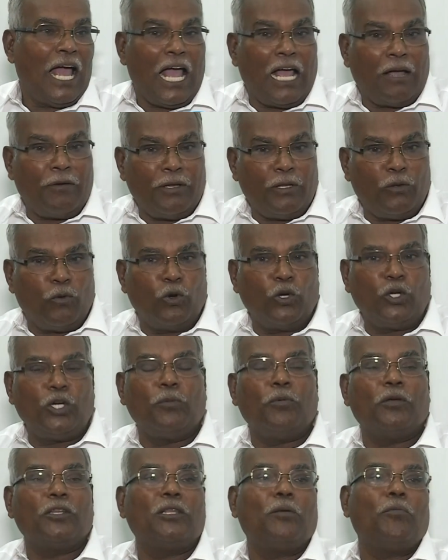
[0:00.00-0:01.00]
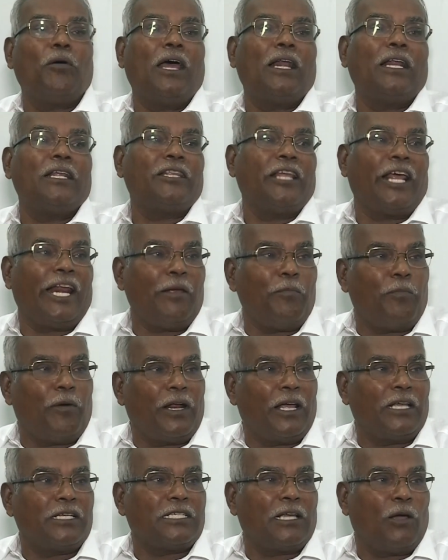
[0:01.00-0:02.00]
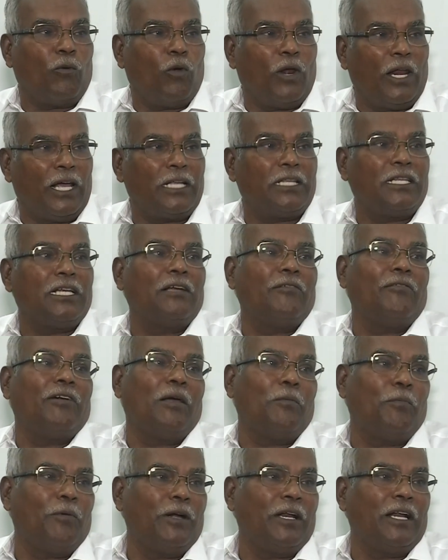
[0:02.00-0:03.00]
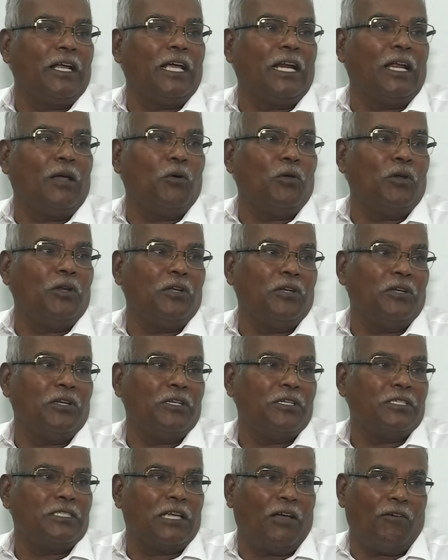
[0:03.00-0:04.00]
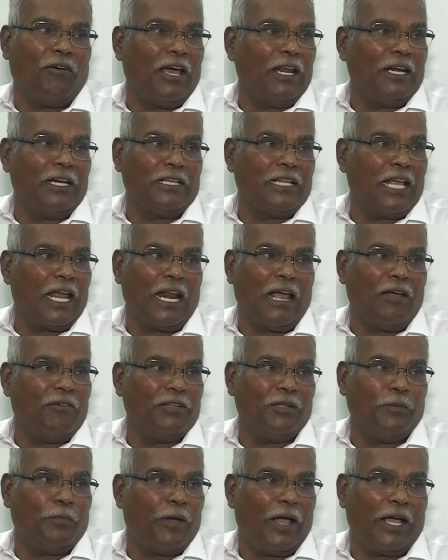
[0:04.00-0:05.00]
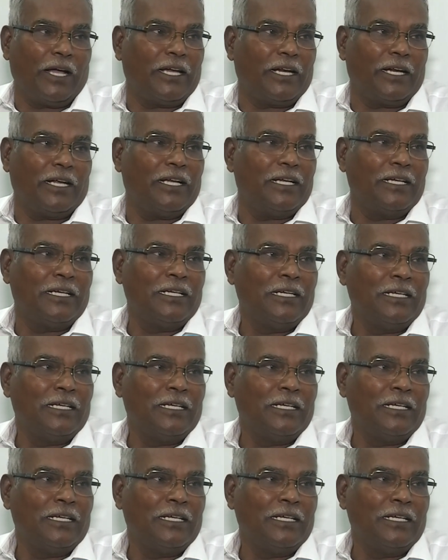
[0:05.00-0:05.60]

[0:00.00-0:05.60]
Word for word: ஆகவே இது ஒட்டுமொத்தமான திரைப்பட ச உலகத்துக்கும் விடப்பட்டிருக்கிற ஒரு சவால்னு தான் நான் வந்து பார்க்குறேன்